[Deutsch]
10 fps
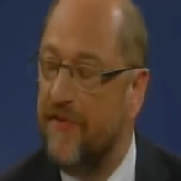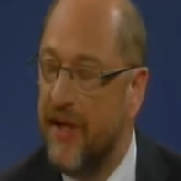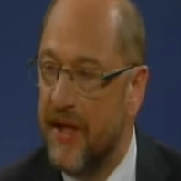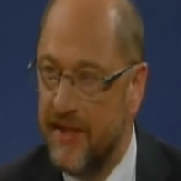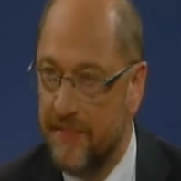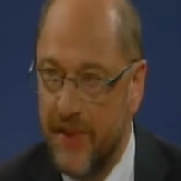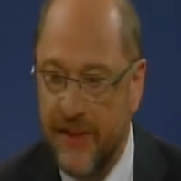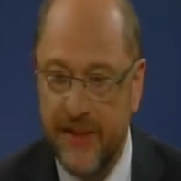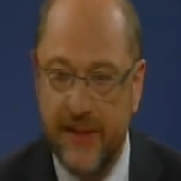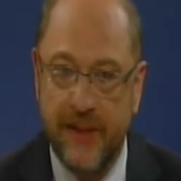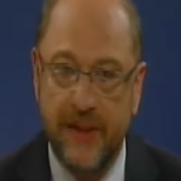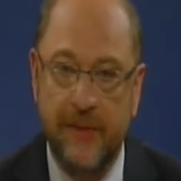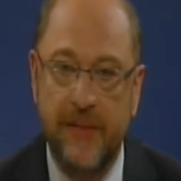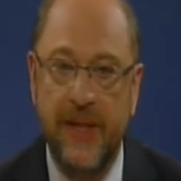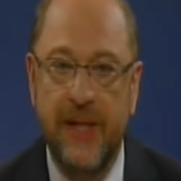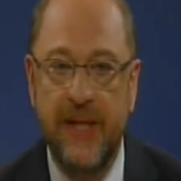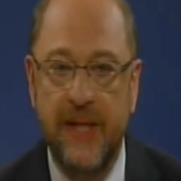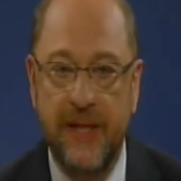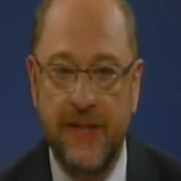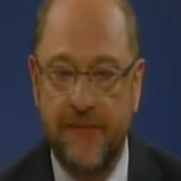Finanzministerium. Ah, ja. Gut.
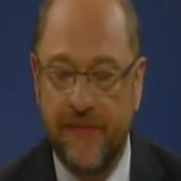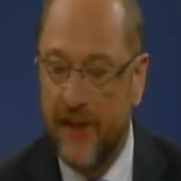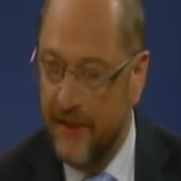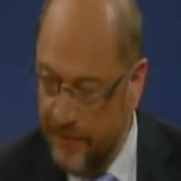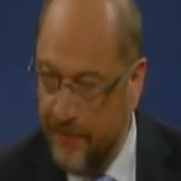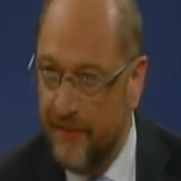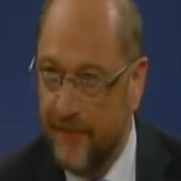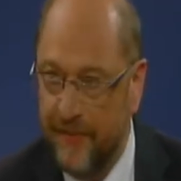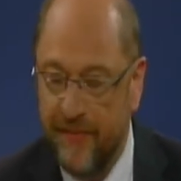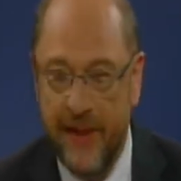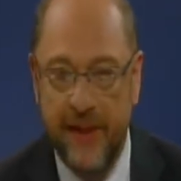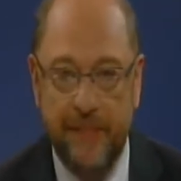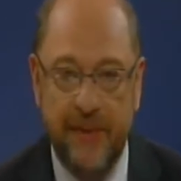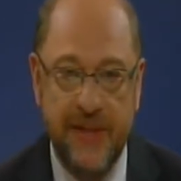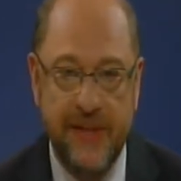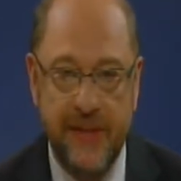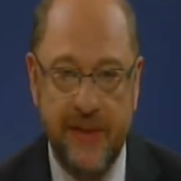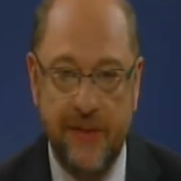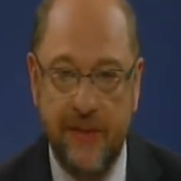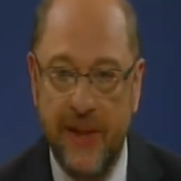Insofern, äh, wegen der also,
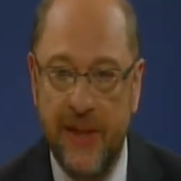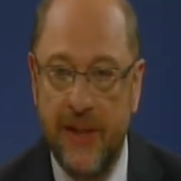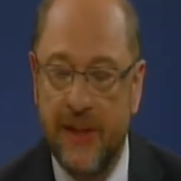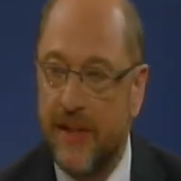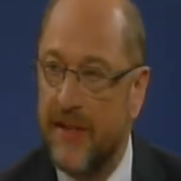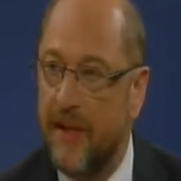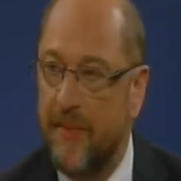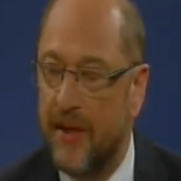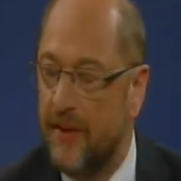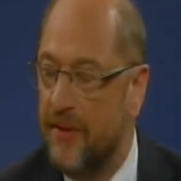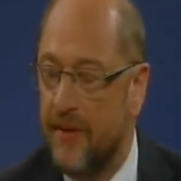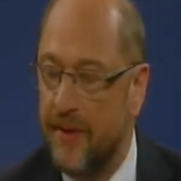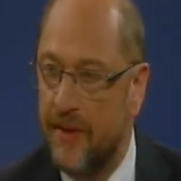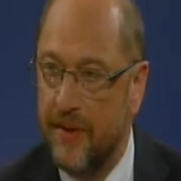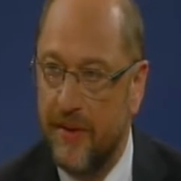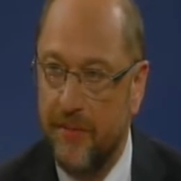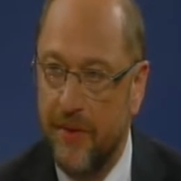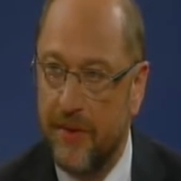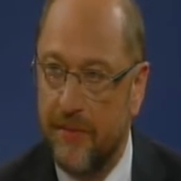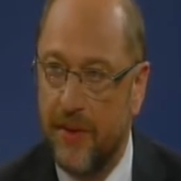Präzision. Also, ja. Dass Herr Macron heute die
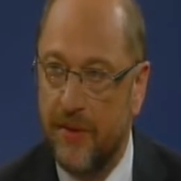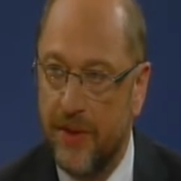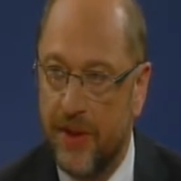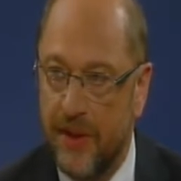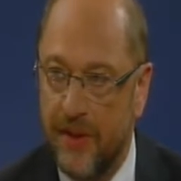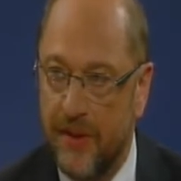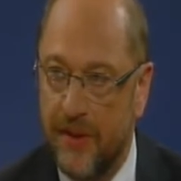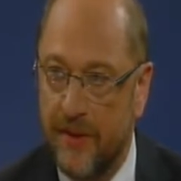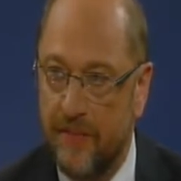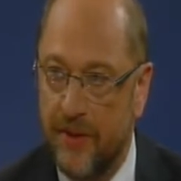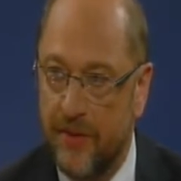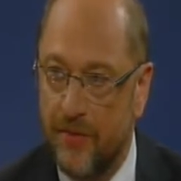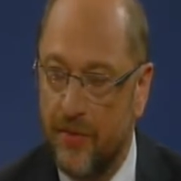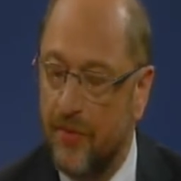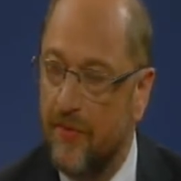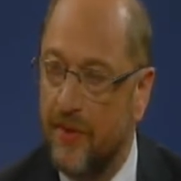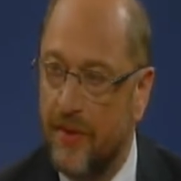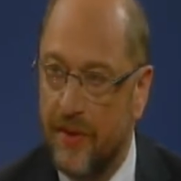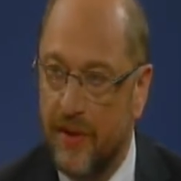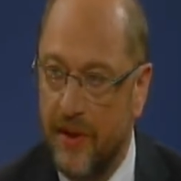Bundesrepublik Deutschland äh, besucht
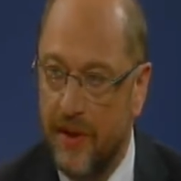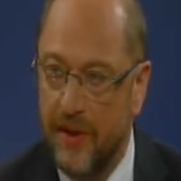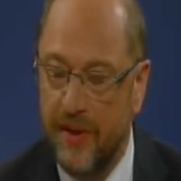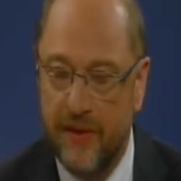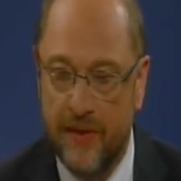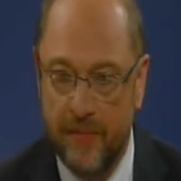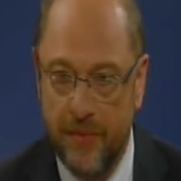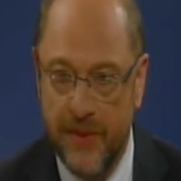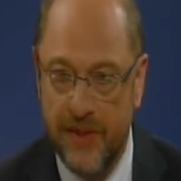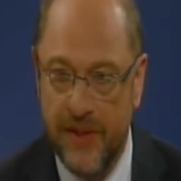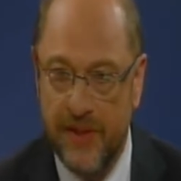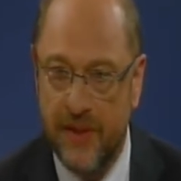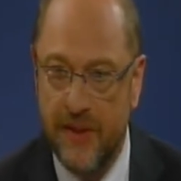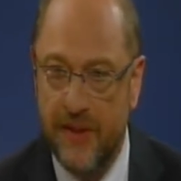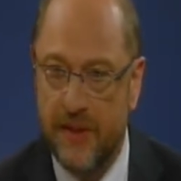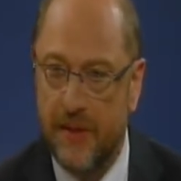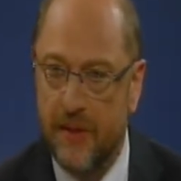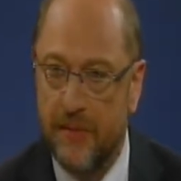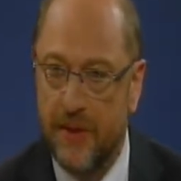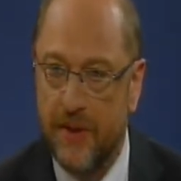und äh, die Bundeskanzlerin ist,
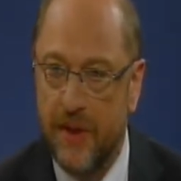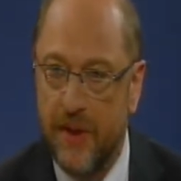glaube ich,